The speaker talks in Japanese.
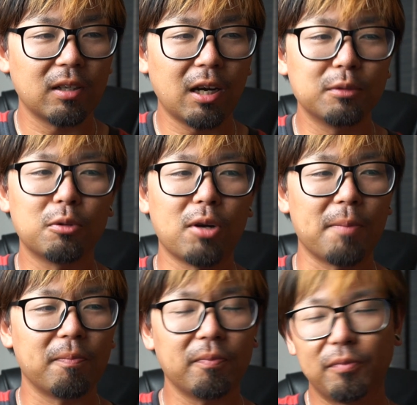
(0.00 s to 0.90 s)

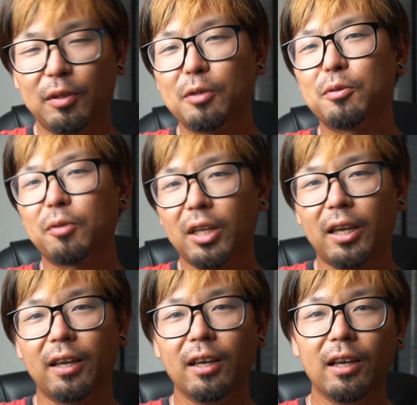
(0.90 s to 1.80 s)
アウトランっていうの
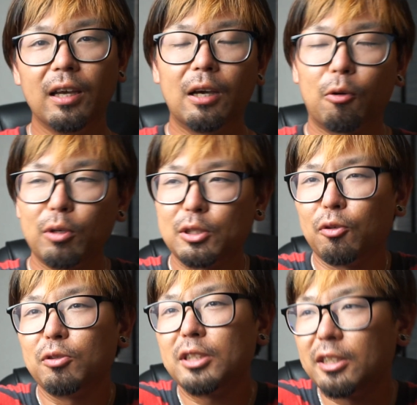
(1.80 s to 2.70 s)
でこれ
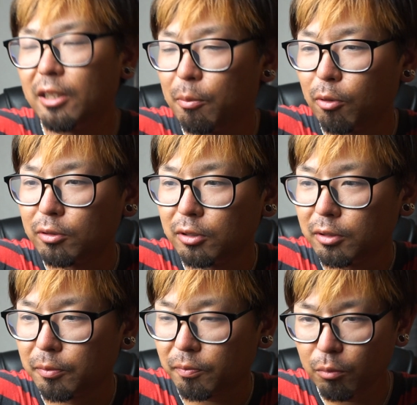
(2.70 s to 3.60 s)
正直ね
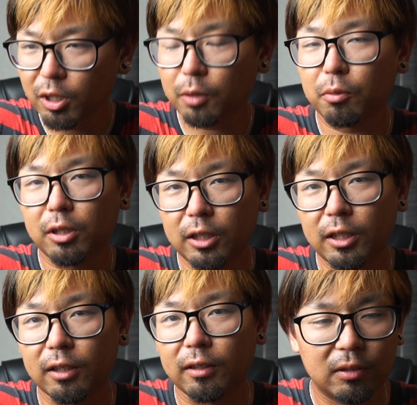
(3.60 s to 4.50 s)
僕見た時
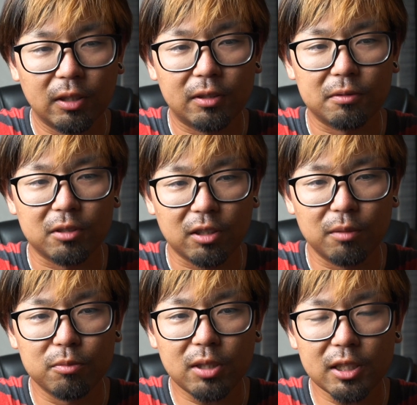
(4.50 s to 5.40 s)
に何て言うんですか
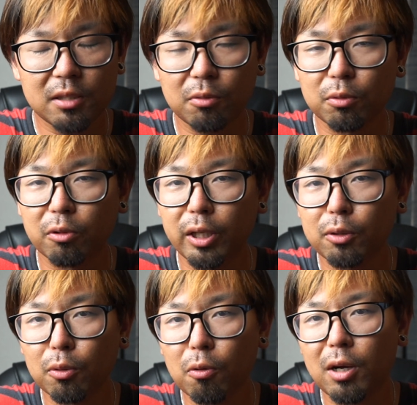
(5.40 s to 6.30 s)
ね昔のこの
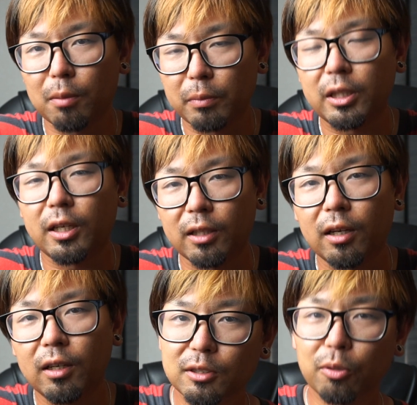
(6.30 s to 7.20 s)
レトロ感みたいな
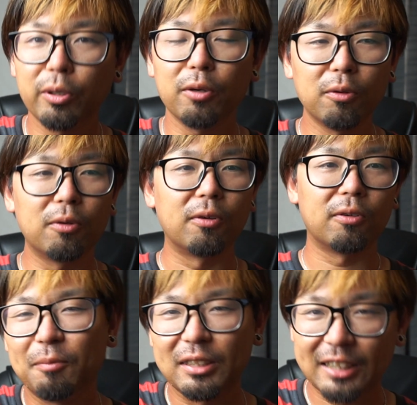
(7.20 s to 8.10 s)
それを、
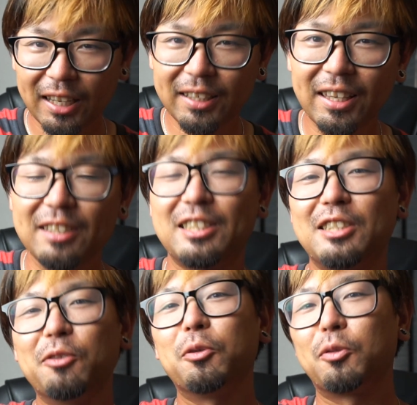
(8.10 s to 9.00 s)
ま再現
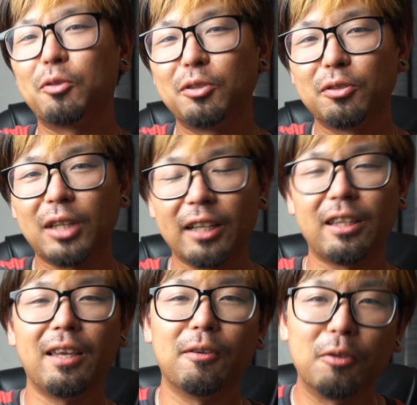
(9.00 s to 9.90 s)
しようという過
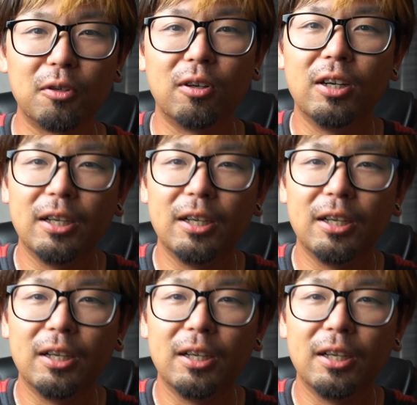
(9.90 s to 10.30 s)
程を